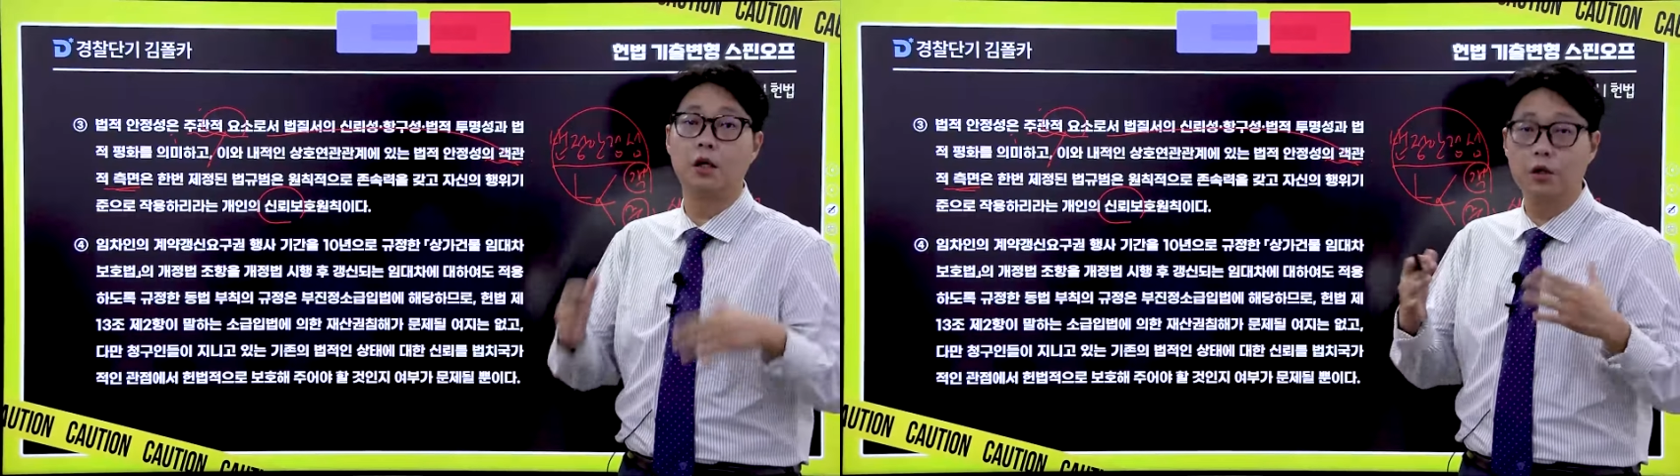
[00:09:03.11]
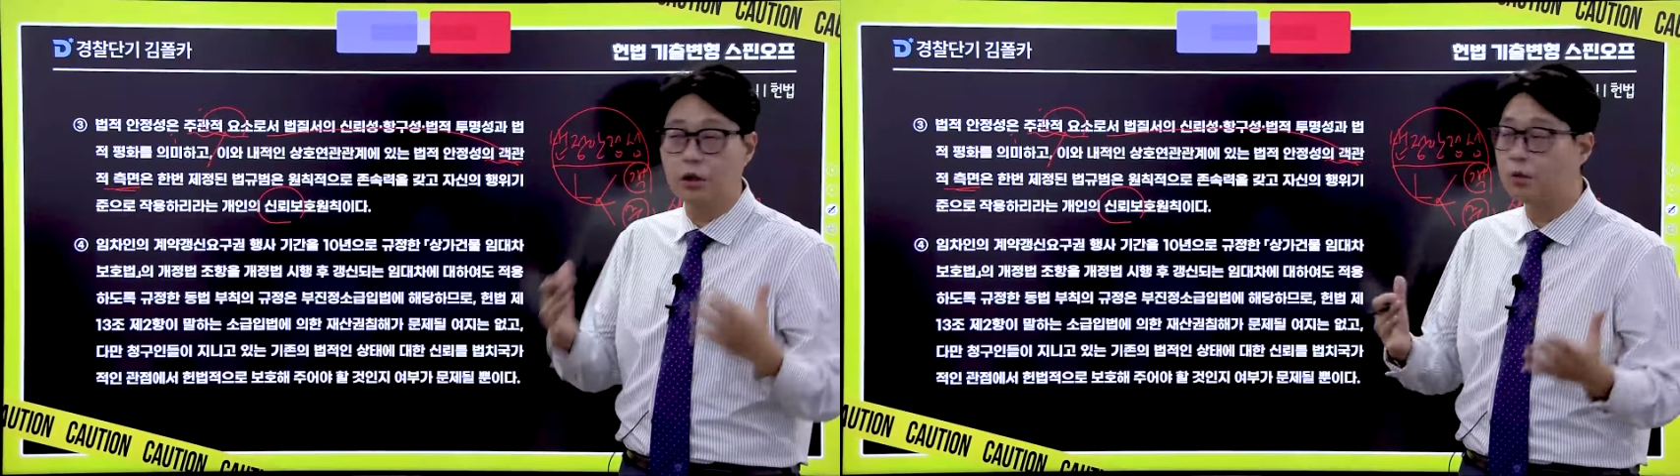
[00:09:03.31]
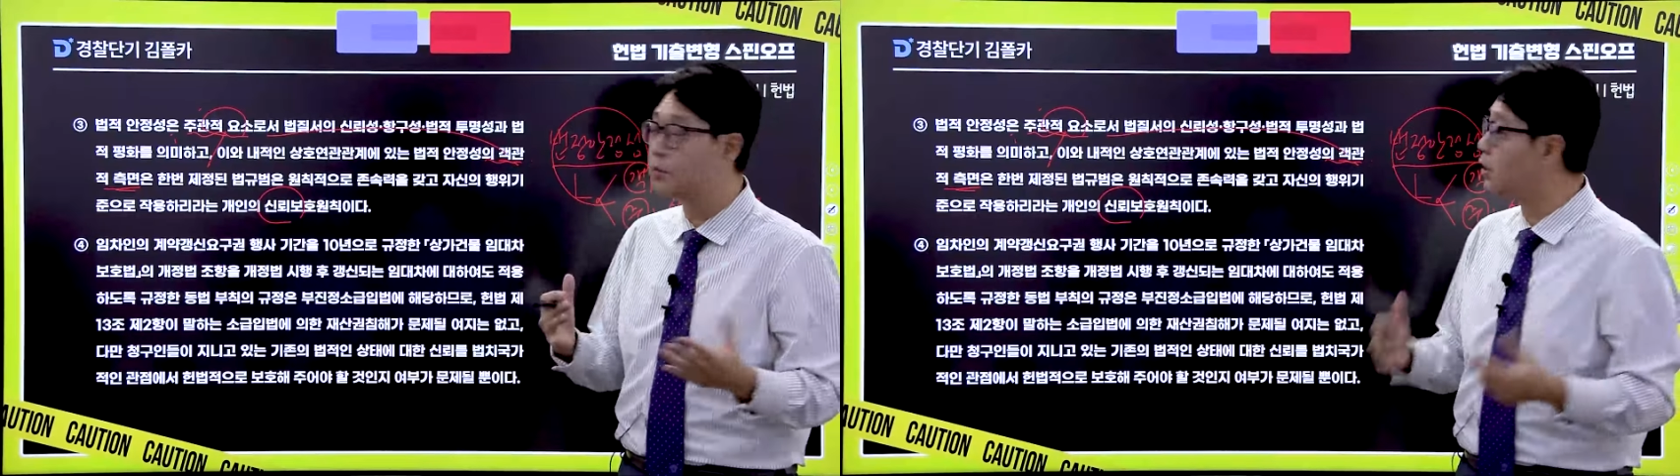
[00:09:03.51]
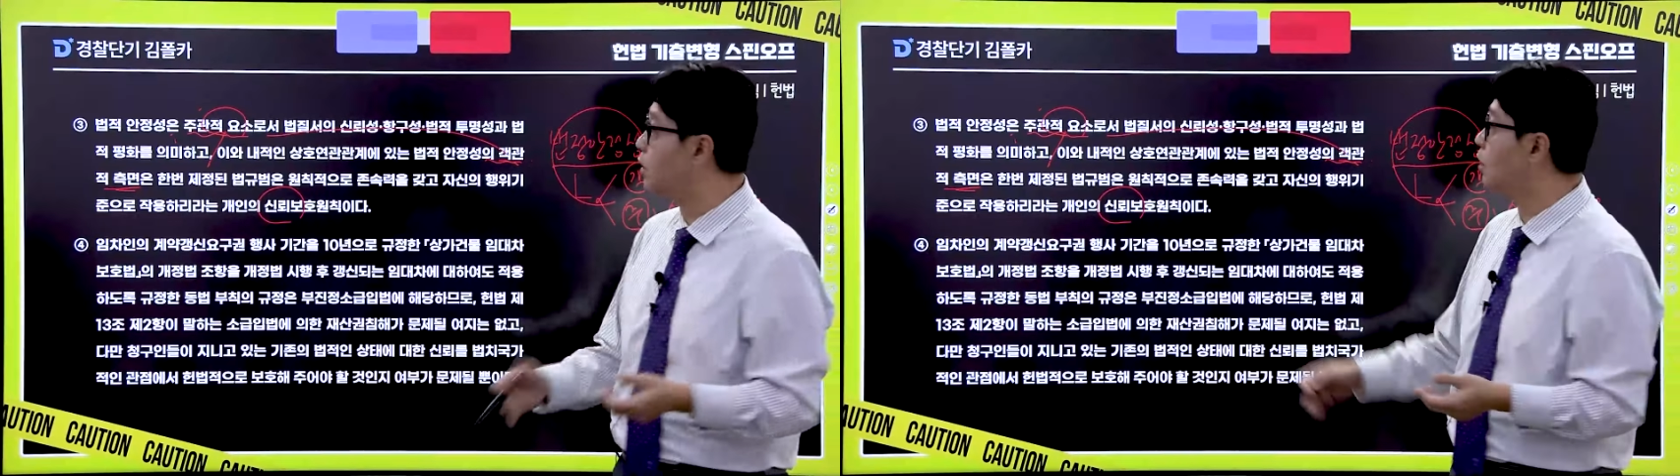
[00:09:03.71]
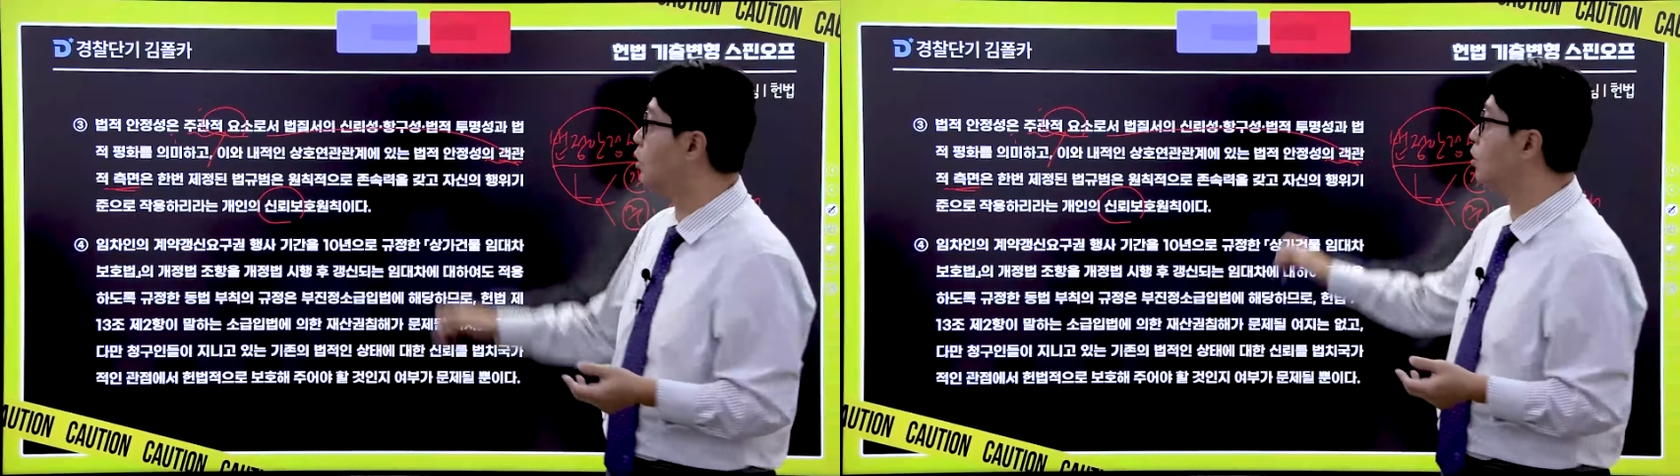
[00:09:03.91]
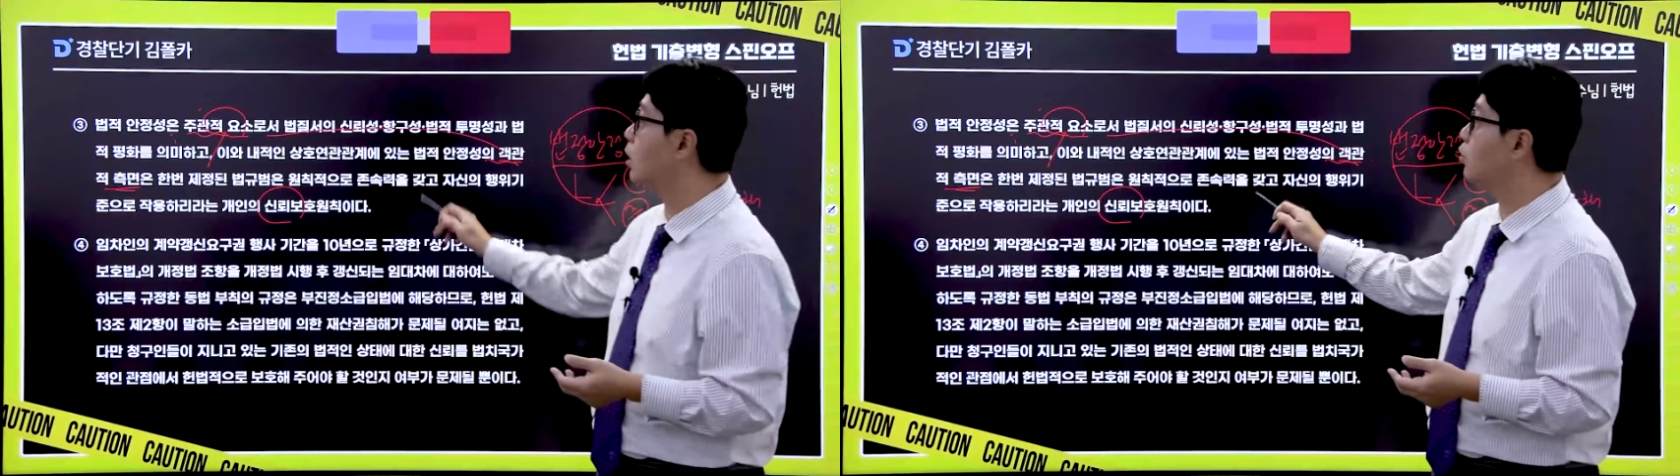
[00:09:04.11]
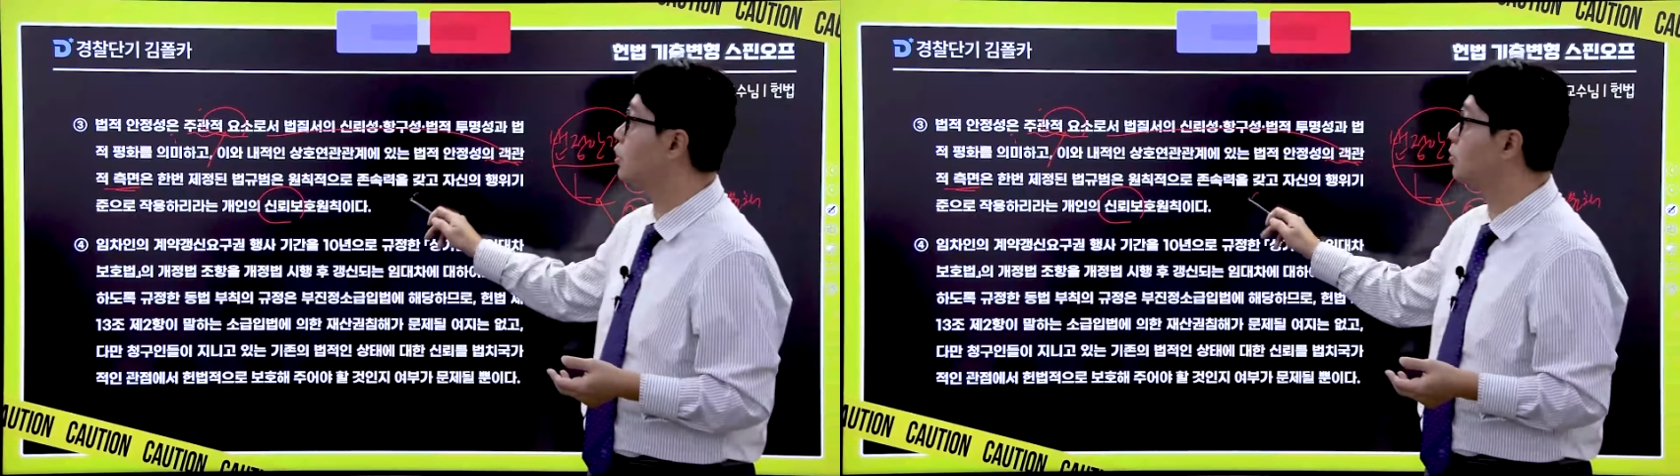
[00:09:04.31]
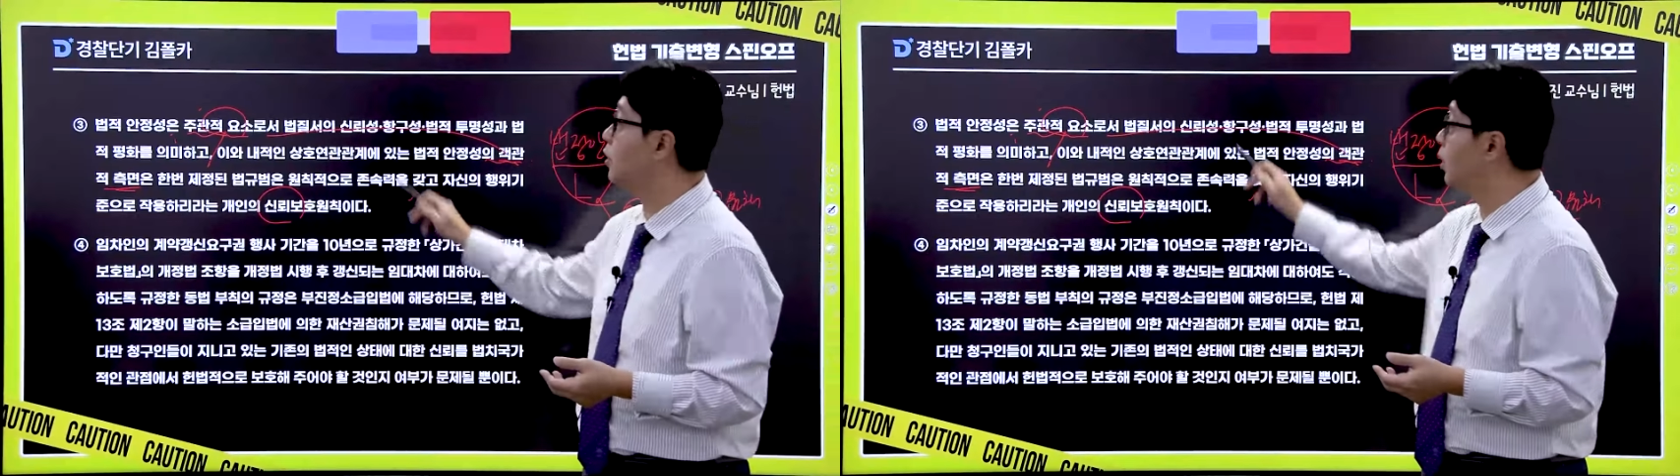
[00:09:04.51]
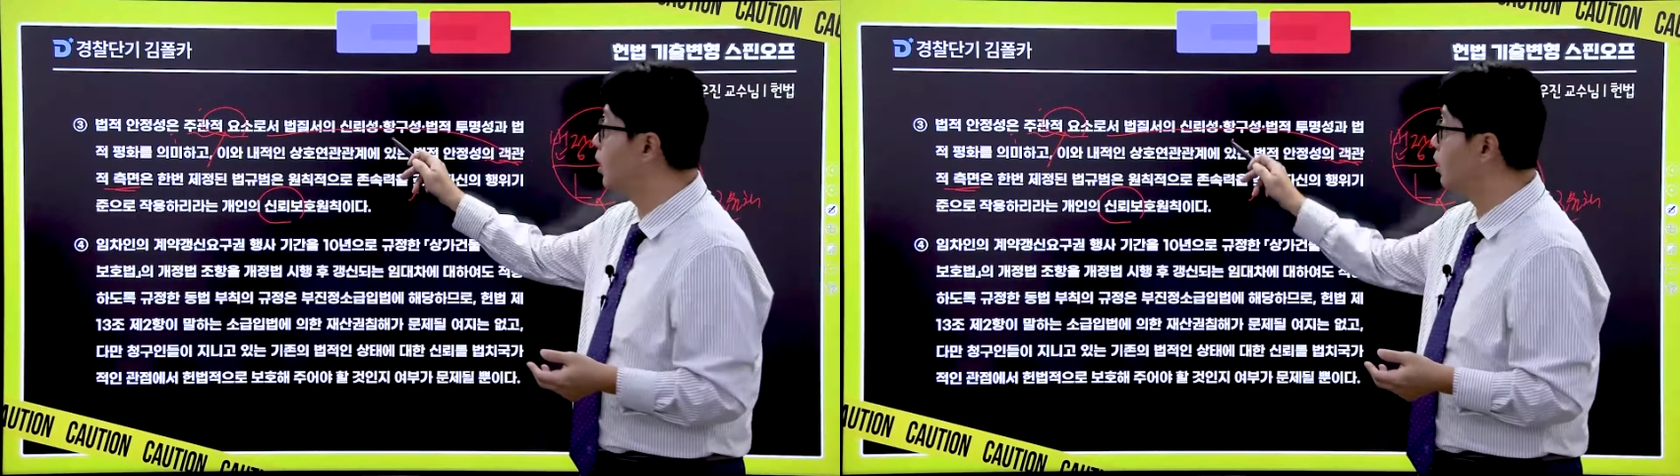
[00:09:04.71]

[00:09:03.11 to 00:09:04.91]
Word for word: 이것만 잘 기억하고 있으면